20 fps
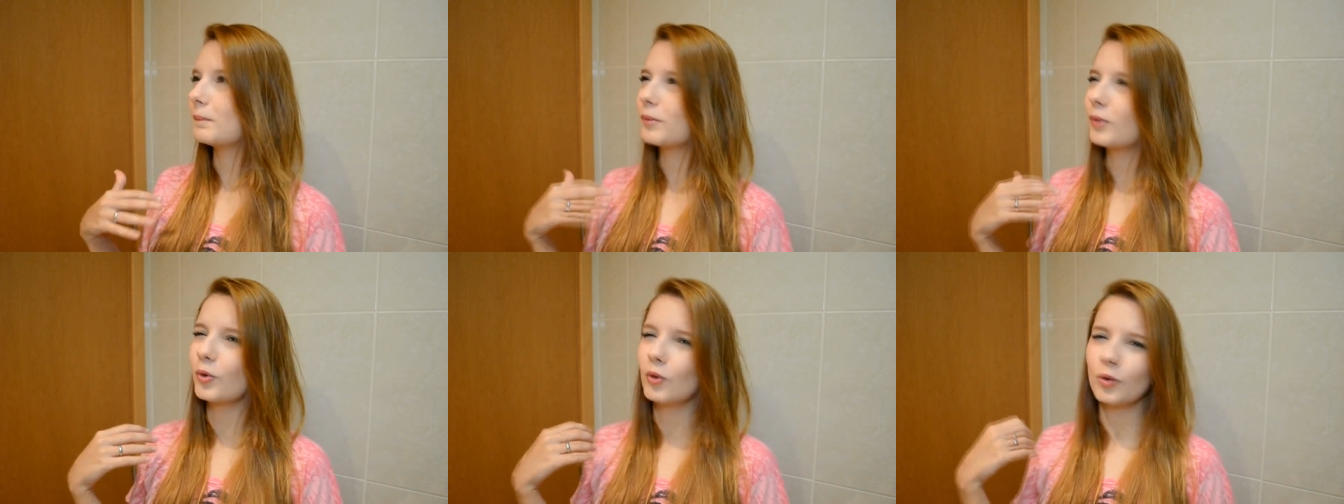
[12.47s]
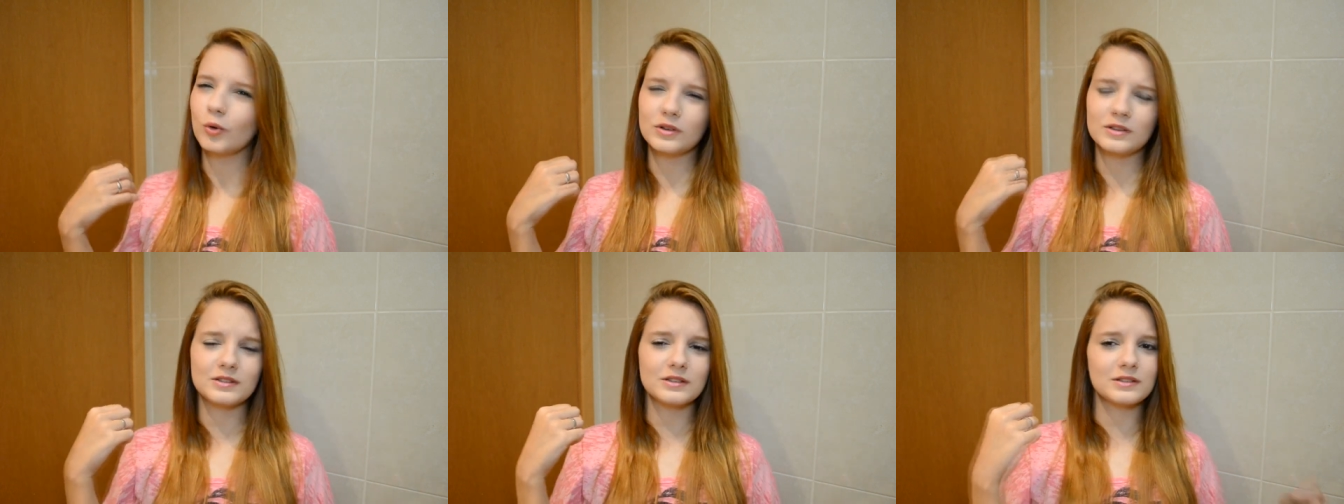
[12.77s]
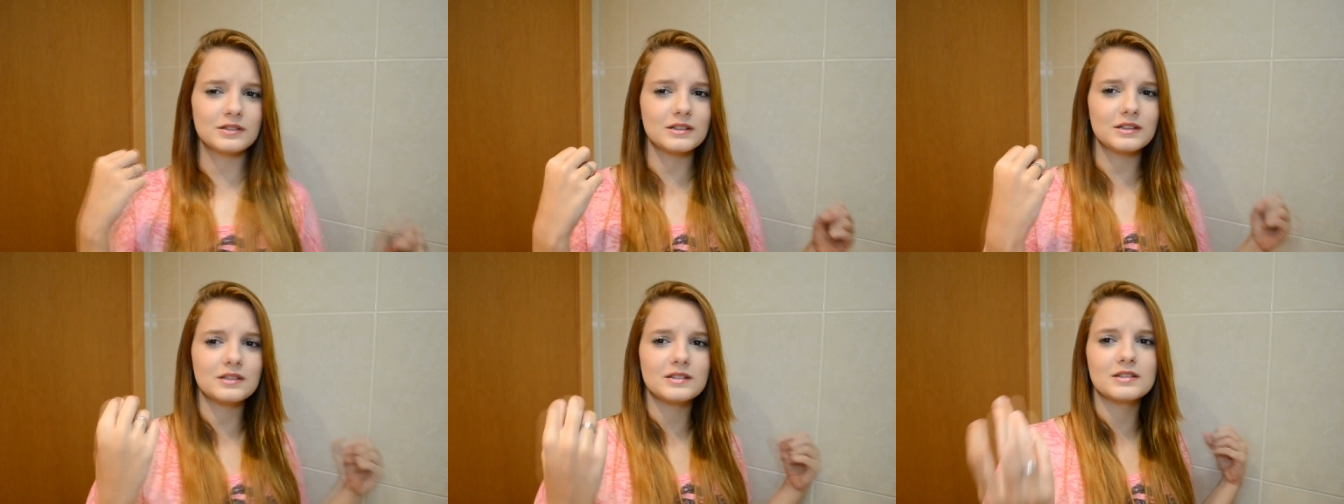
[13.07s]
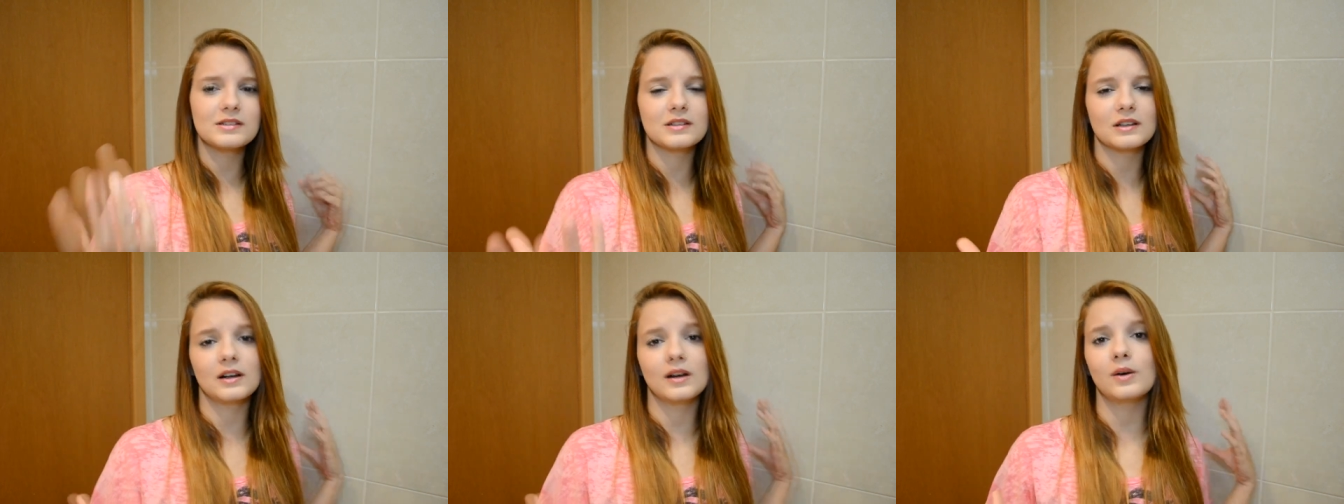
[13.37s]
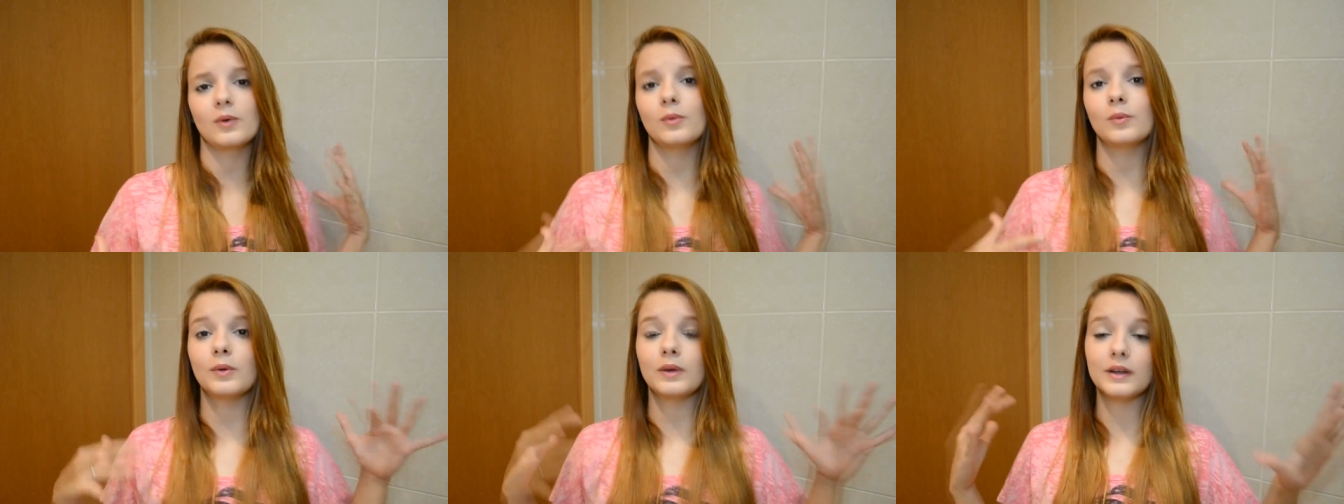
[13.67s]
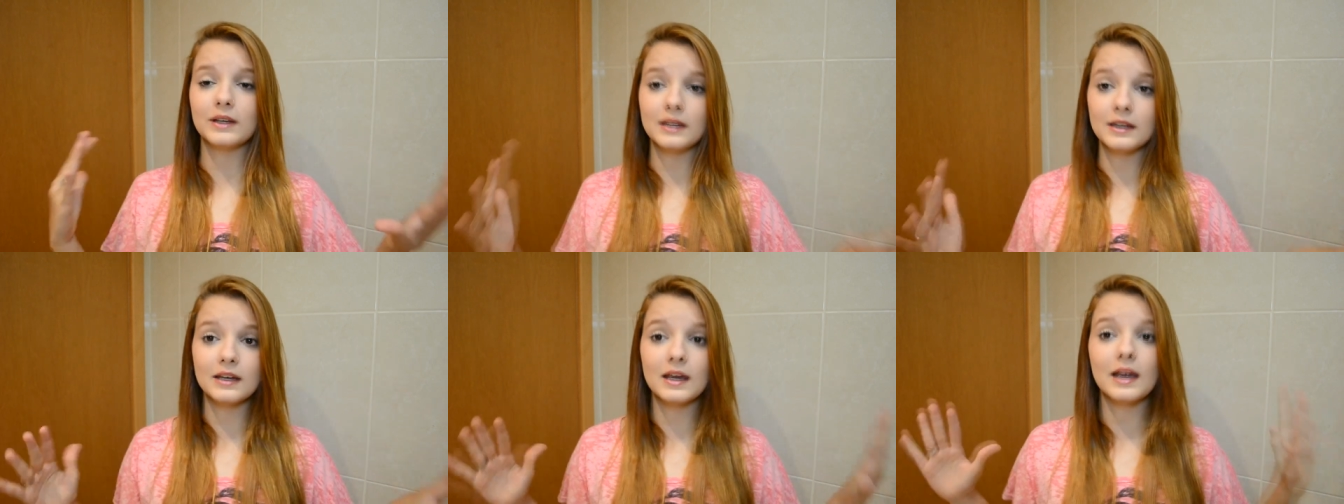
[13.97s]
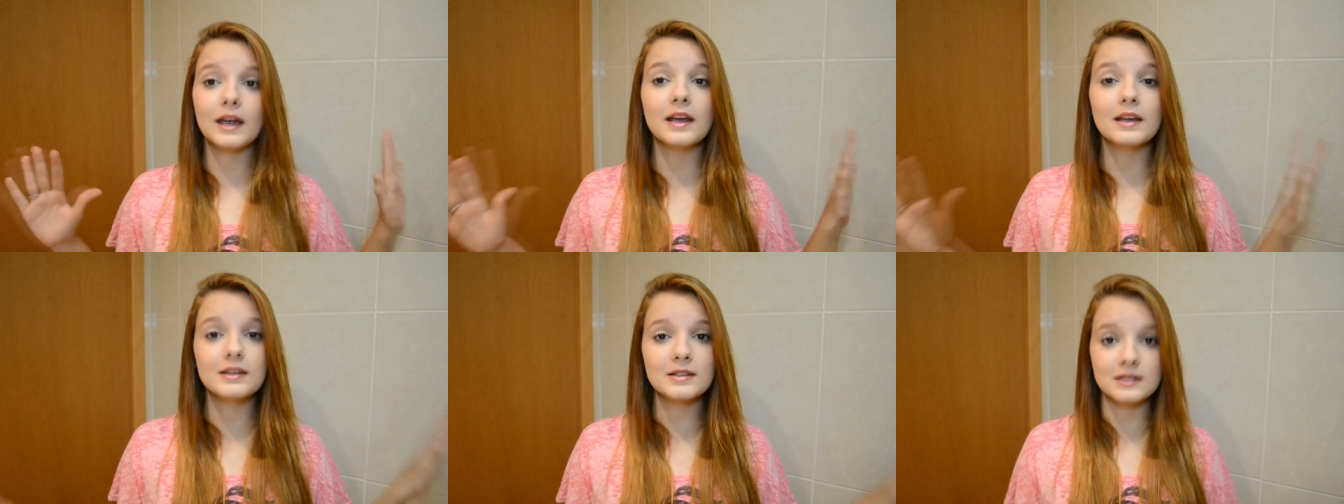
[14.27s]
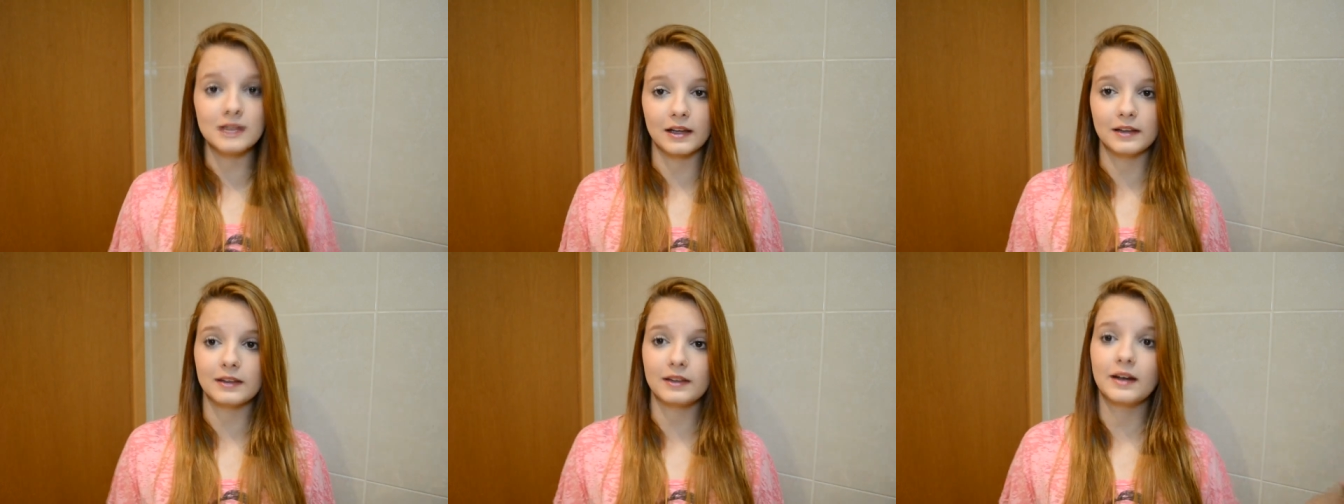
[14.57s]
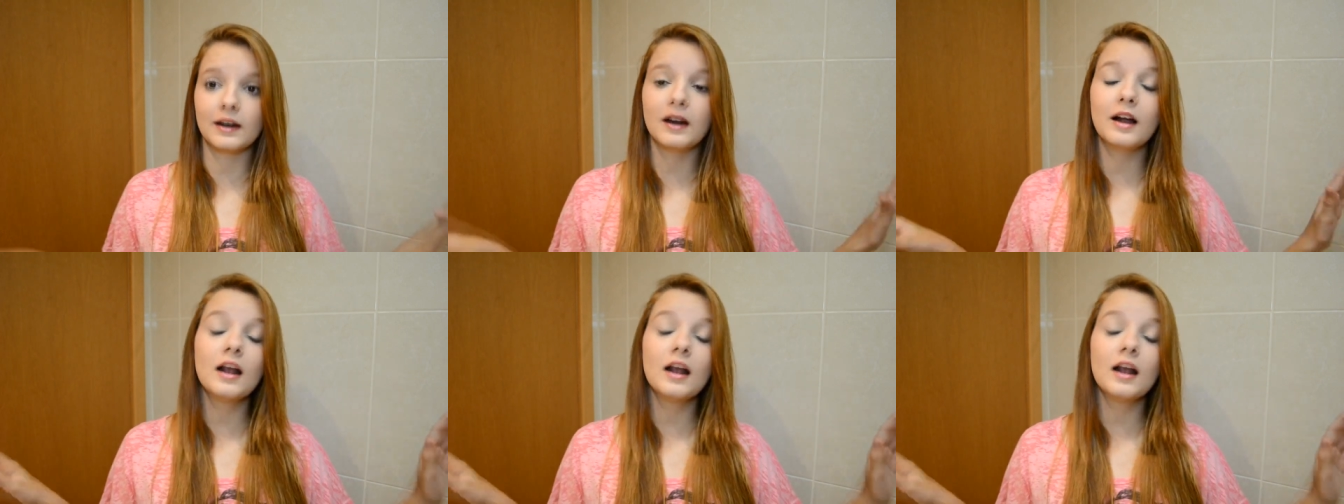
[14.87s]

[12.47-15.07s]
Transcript: poses, edição e etc.